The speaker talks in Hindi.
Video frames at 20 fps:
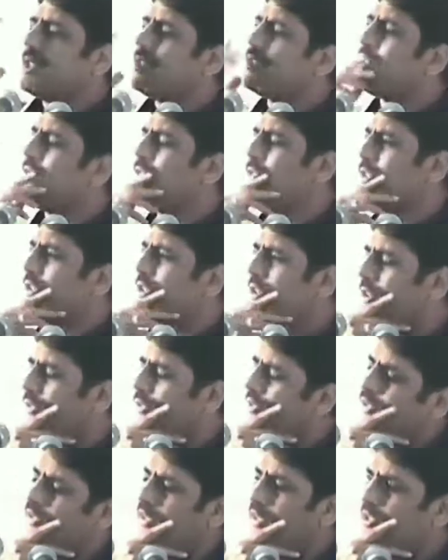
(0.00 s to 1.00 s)
थिंक शी वाज अ
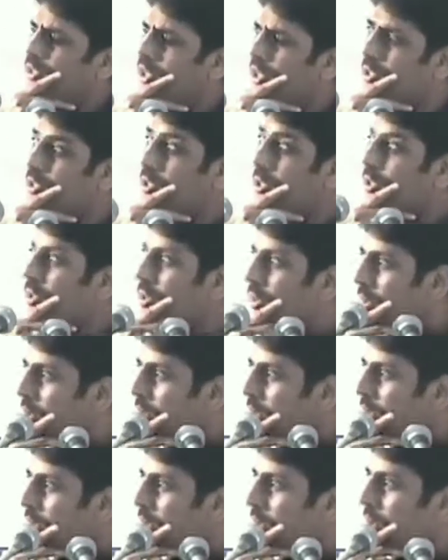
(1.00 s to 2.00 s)
नॉनसेंस एंड चेंज इट
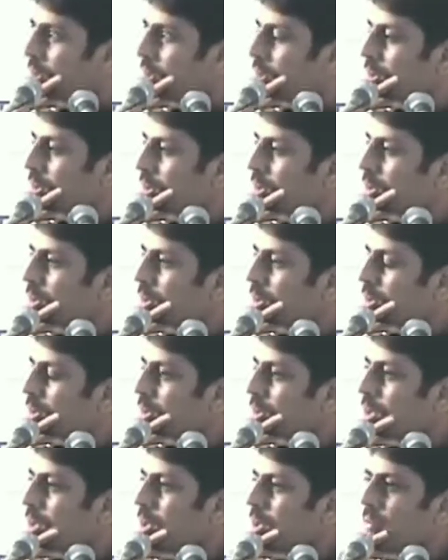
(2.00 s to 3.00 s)

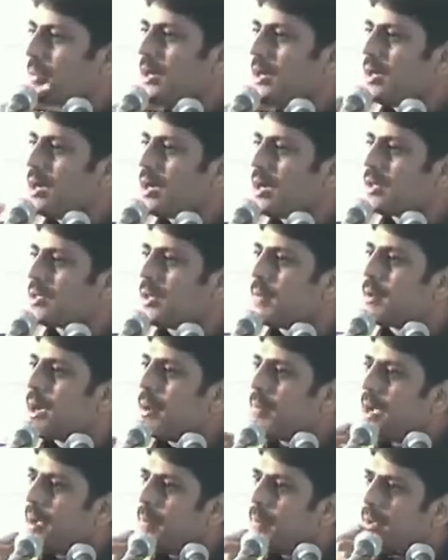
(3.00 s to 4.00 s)
और मैंने कहा गजब
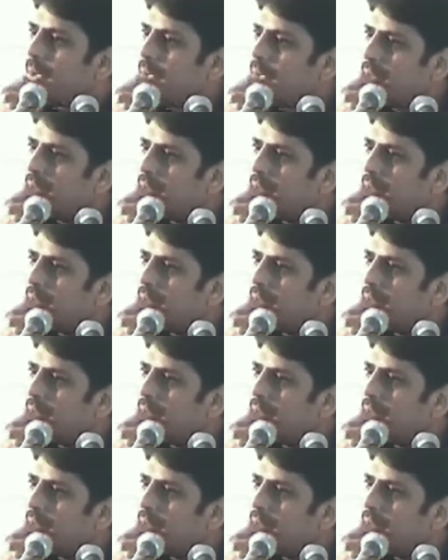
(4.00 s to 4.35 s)
का बाप है